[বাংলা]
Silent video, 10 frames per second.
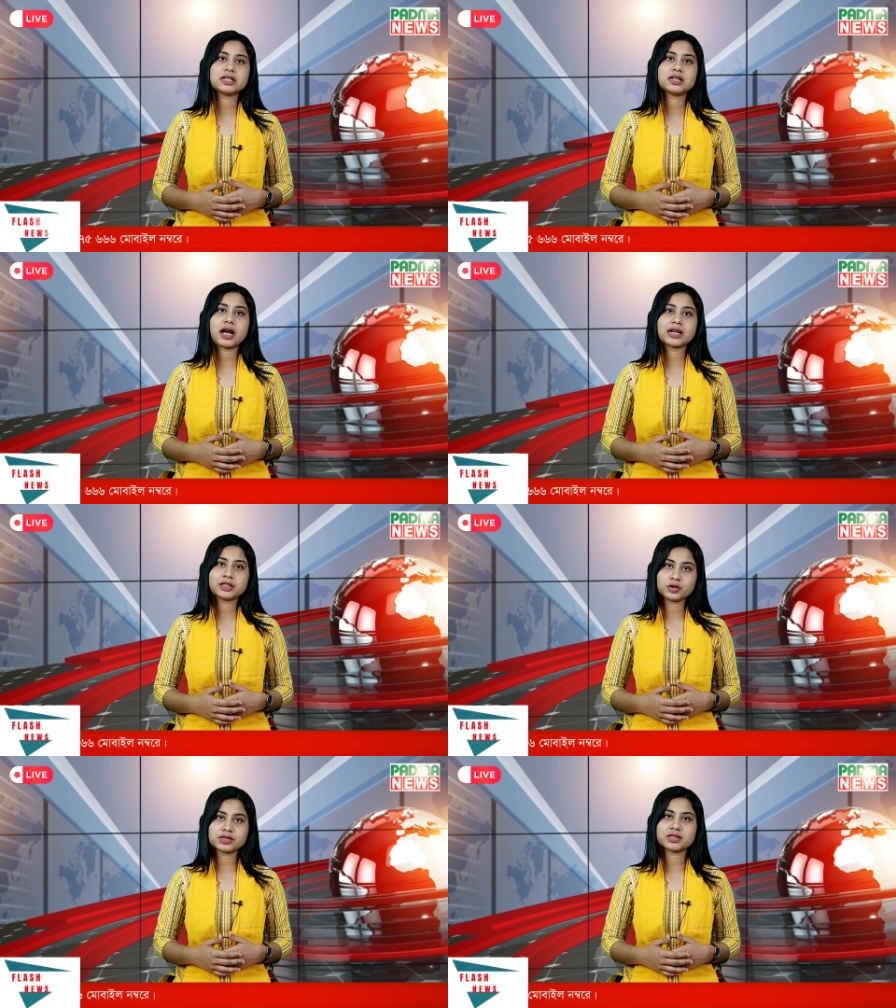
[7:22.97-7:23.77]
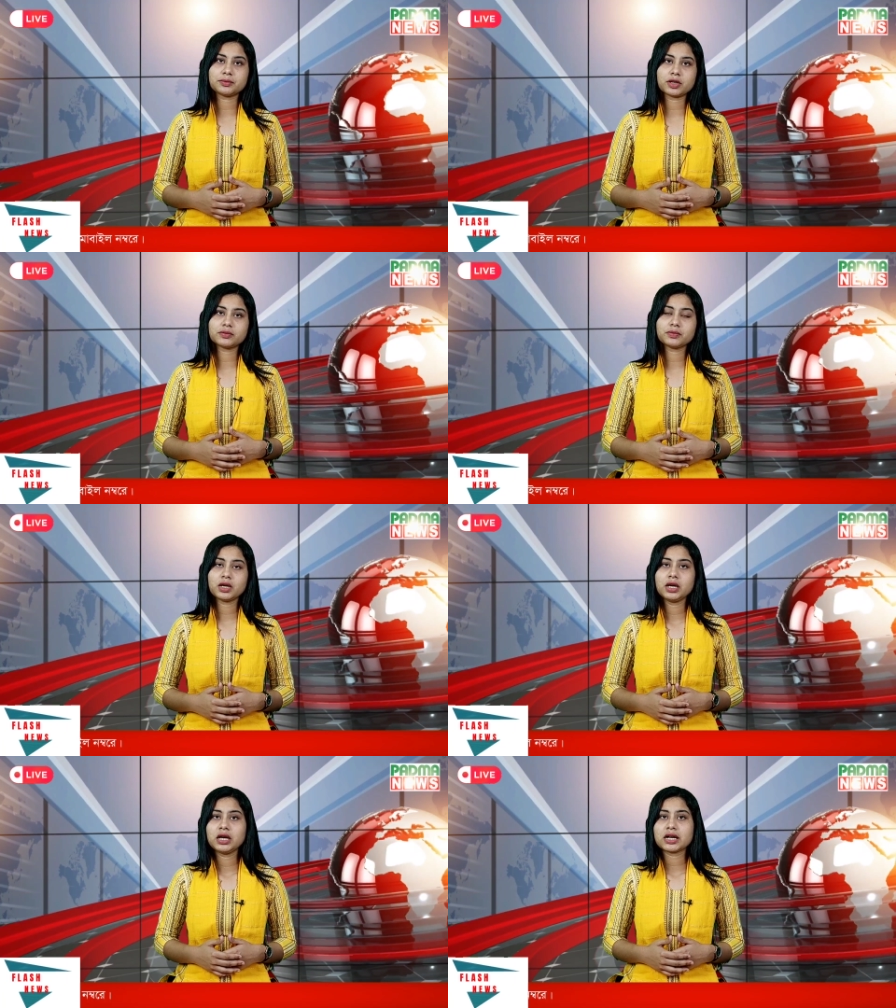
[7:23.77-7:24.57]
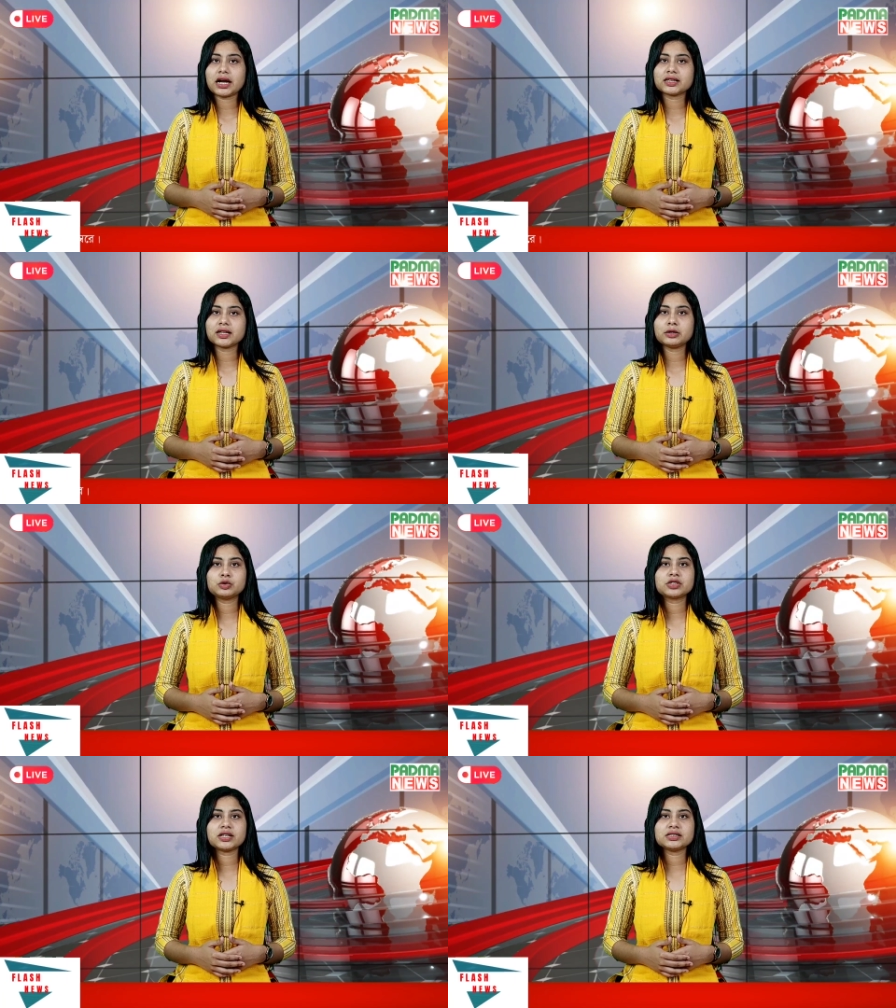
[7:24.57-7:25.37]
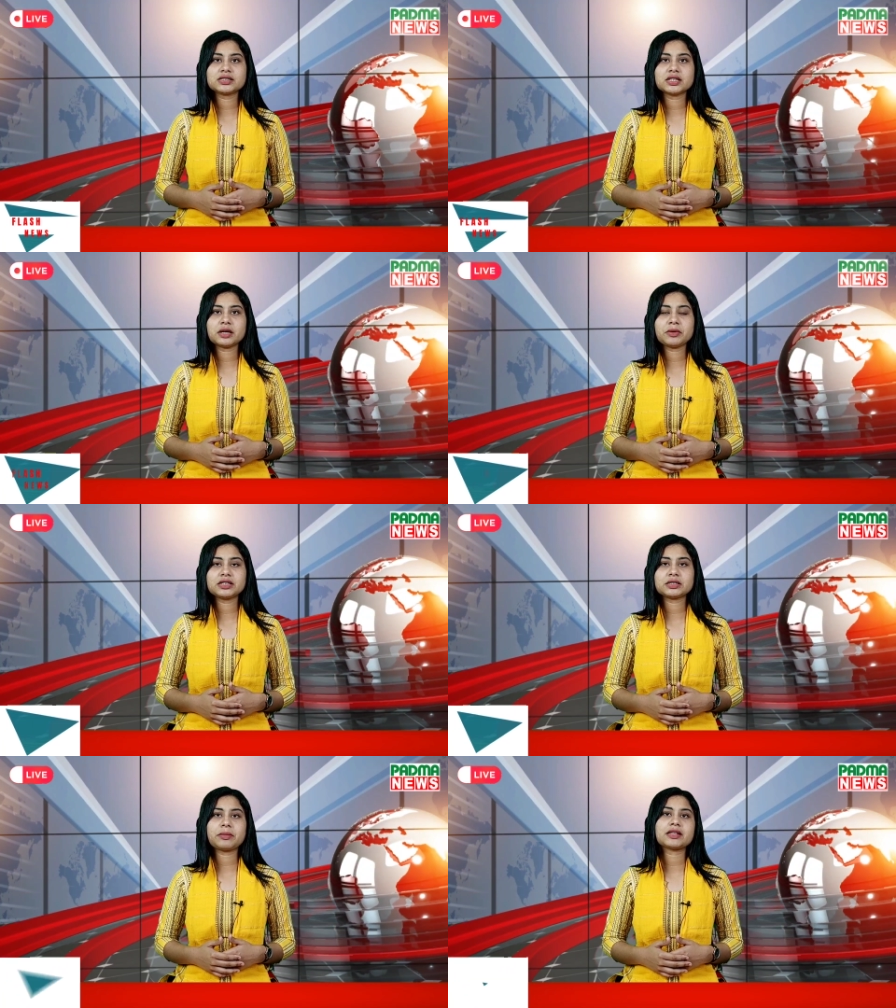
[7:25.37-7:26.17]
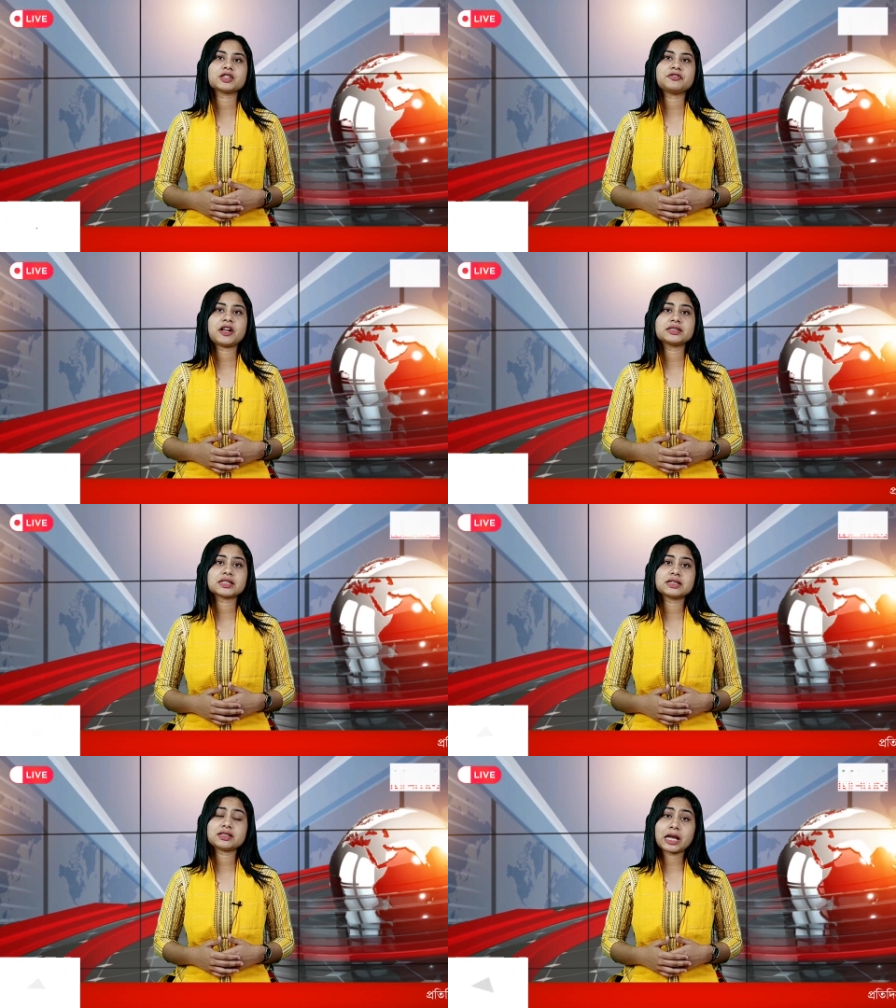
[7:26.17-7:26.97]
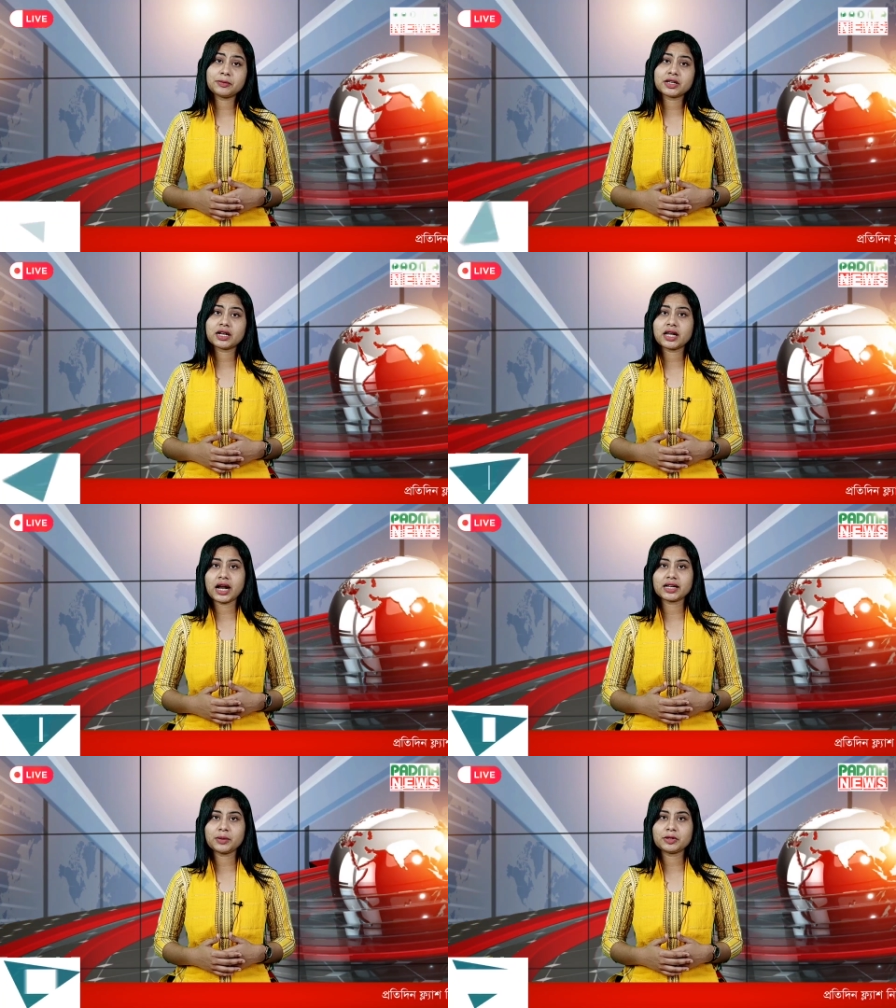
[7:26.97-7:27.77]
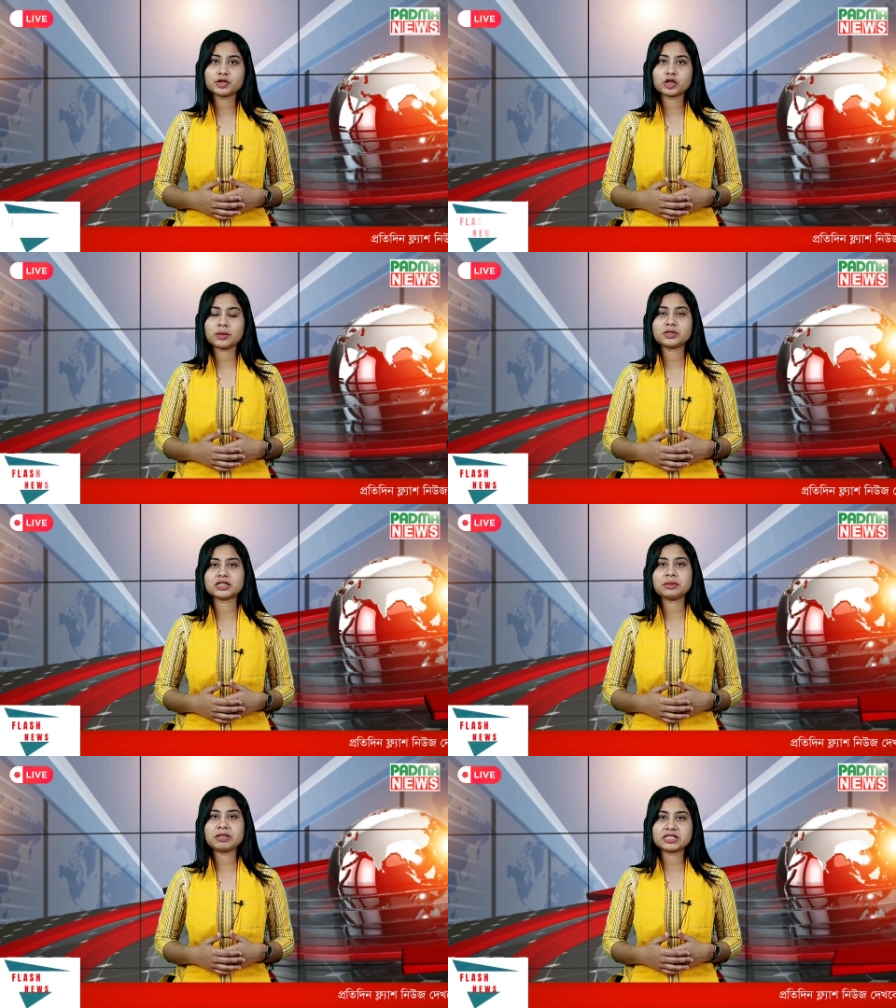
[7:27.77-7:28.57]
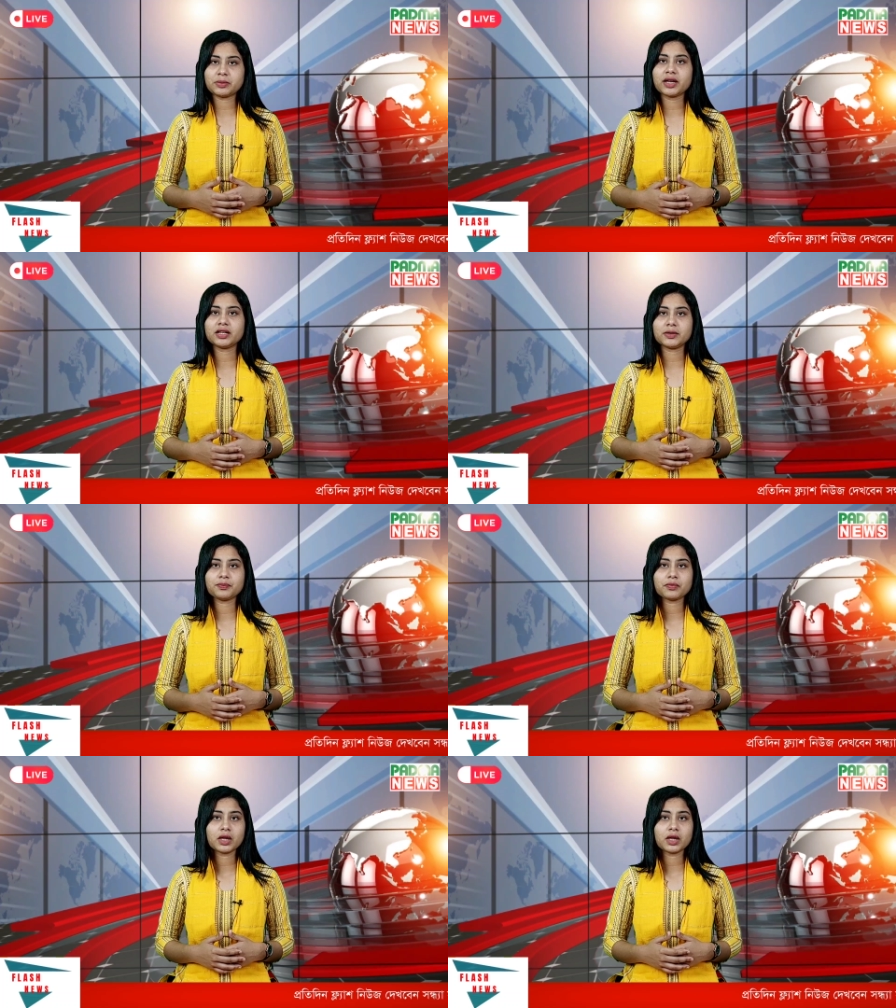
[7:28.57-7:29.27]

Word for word: সালের আঠারো ডিসেম্বর কাতারের লুসাইল স্টেডিয়ামের যে ম্যাচে ফ্রান্সকে টাই ব্রেকারে হারিয়ে বিশ্বকাপ জেতে মেসি বাহিনী